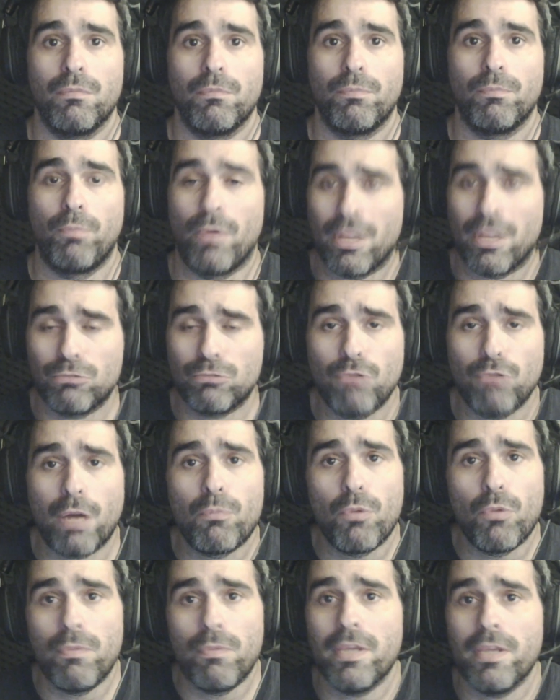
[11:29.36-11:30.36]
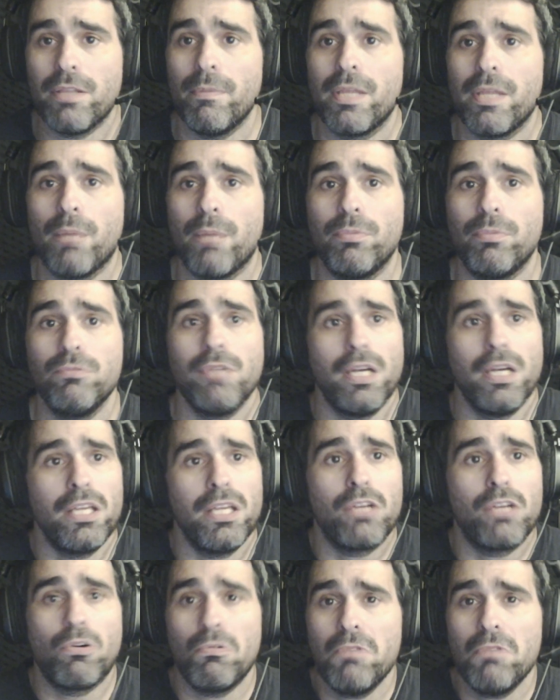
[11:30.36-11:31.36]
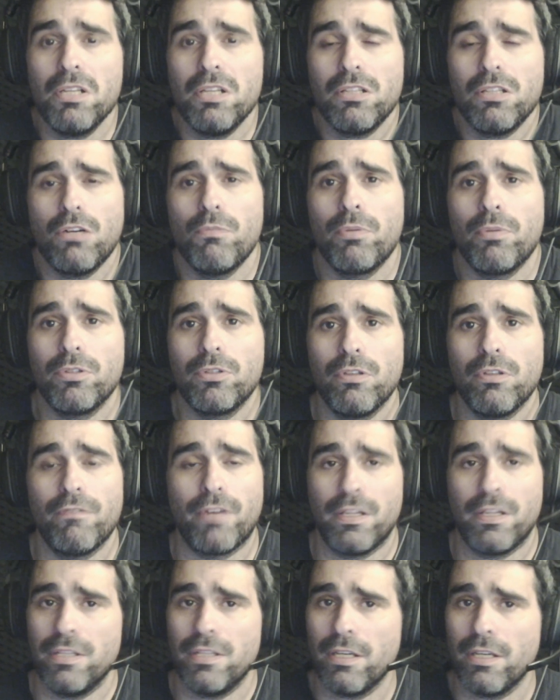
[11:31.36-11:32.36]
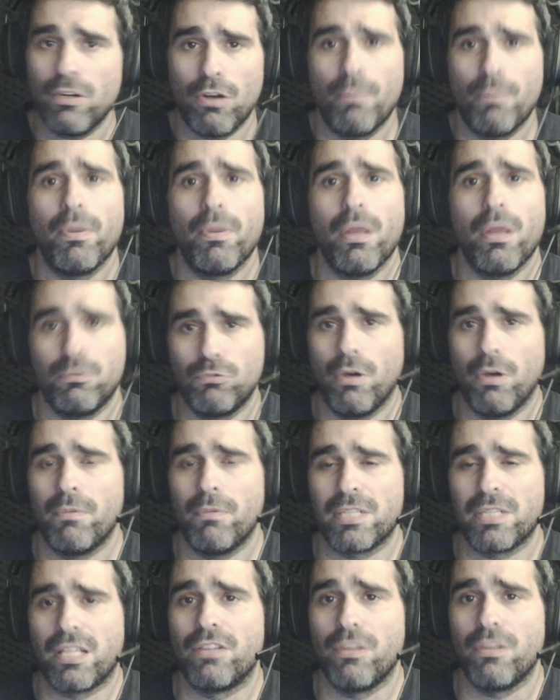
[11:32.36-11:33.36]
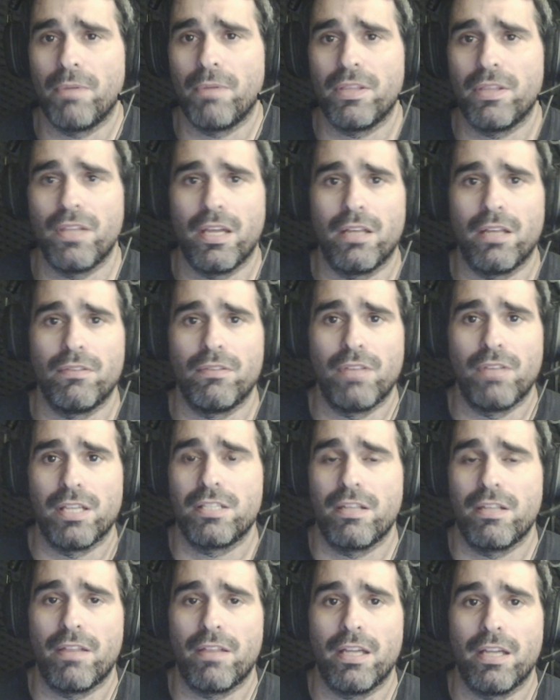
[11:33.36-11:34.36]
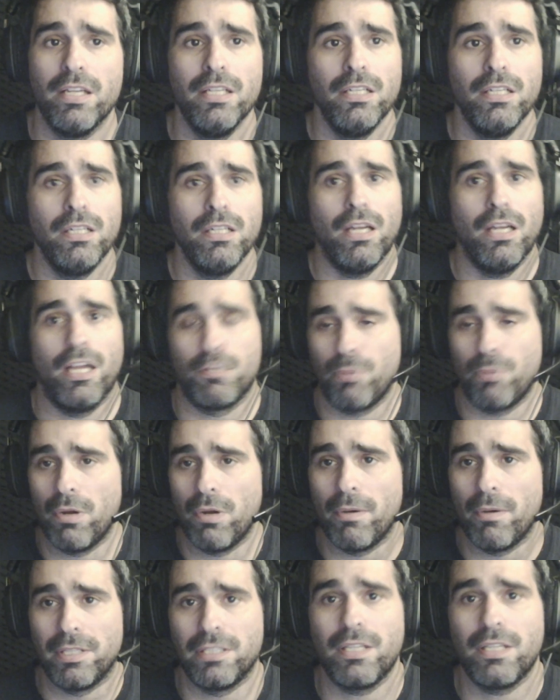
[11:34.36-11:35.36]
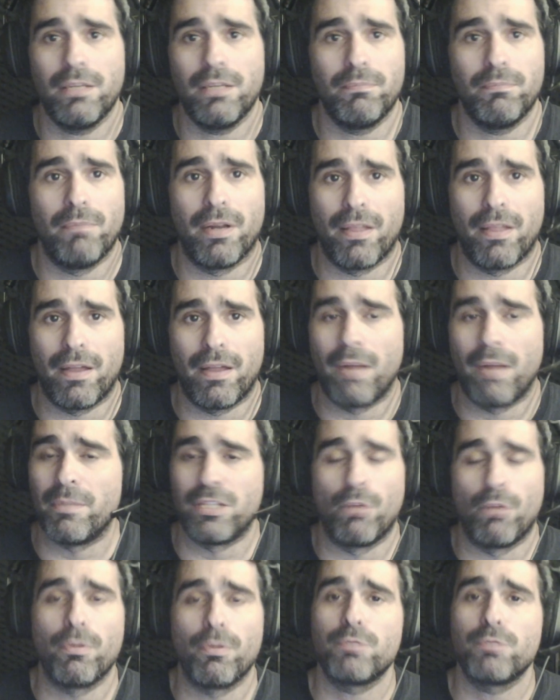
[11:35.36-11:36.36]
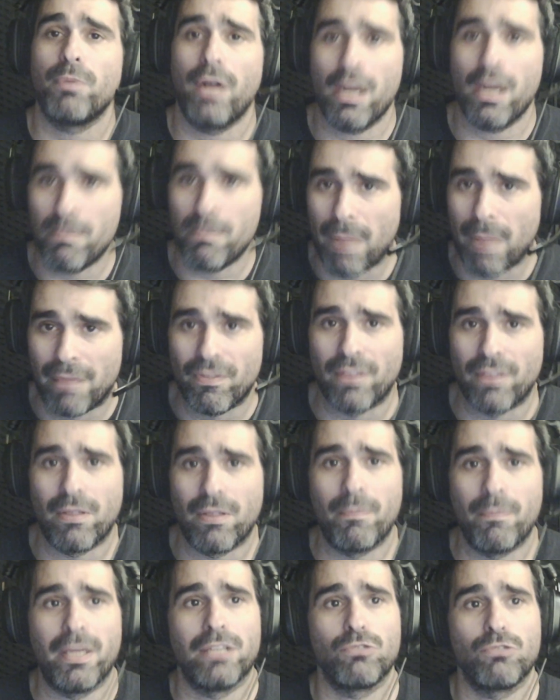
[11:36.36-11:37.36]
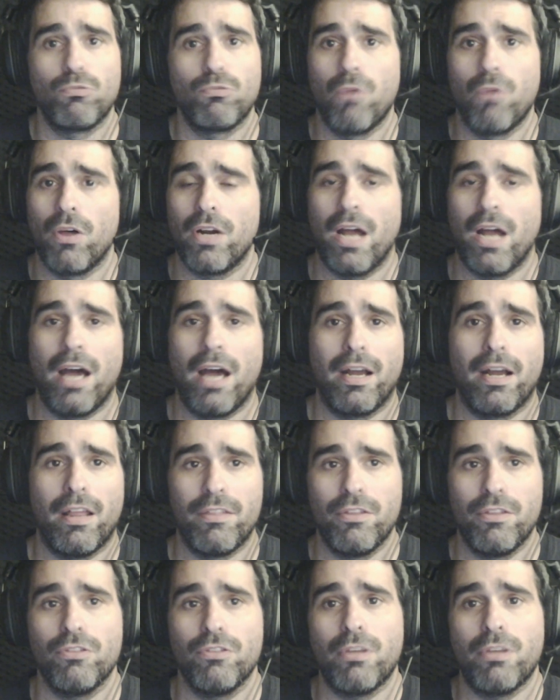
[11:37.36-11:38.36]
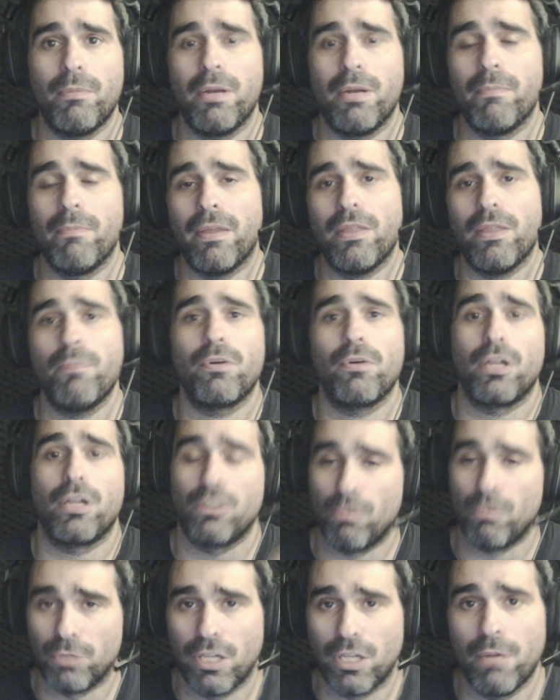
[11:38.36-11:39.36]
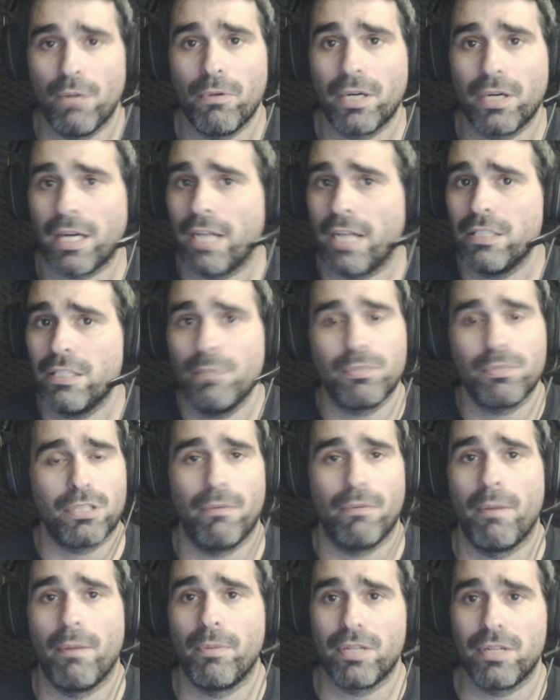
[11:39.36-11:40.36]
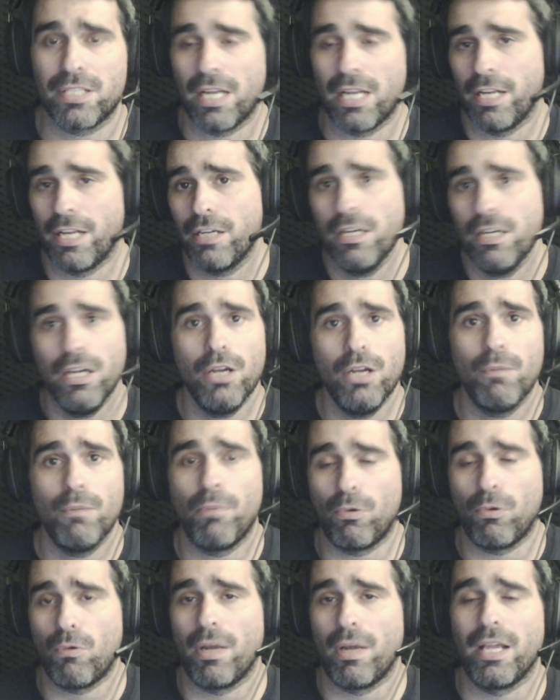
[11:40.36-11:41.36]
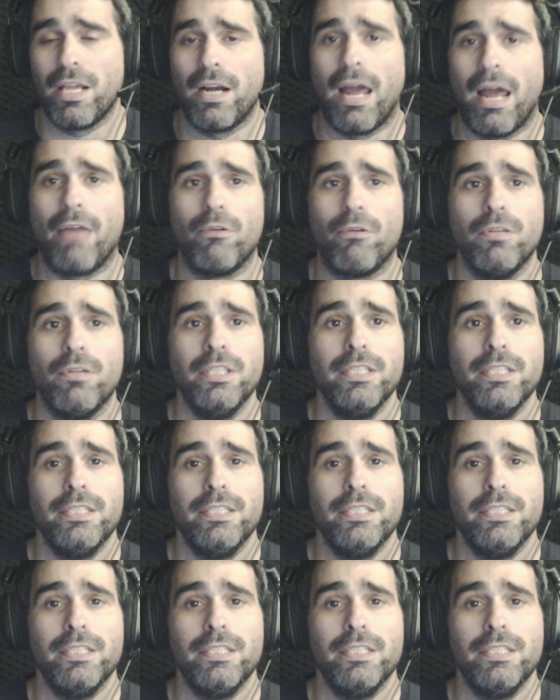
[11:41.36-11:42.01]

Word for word: puede actuar muy bien de media punta y con un entreno un poquito diferente creo que puede actuar bastante bien de SD es polivalente verdaderamente. Lo puedes poner en banda también. Es un jugador agradecido también en banda porque como tiene buen regate, pues te va a poder salir por cualquier lado.